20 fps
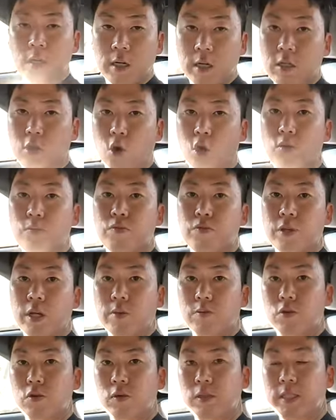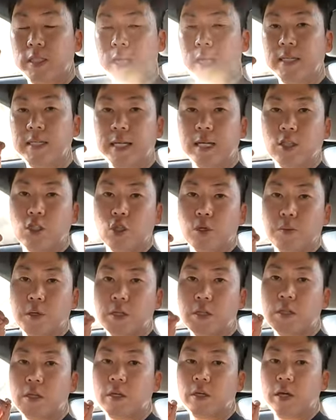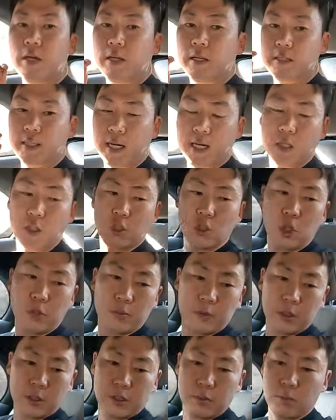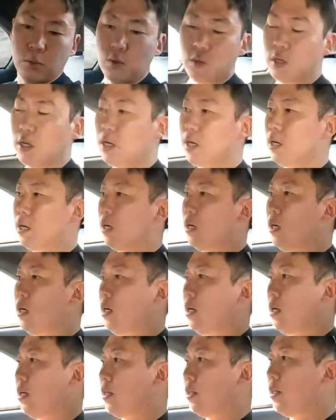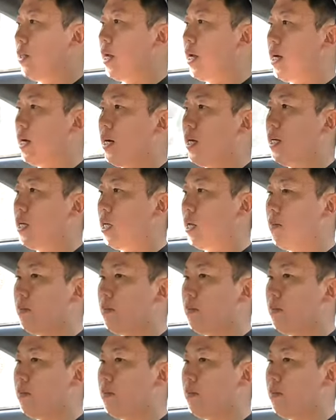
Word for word: 그 덕분에 물론 장단점이 있는 게, 장점은 뭔가 내가 이렇게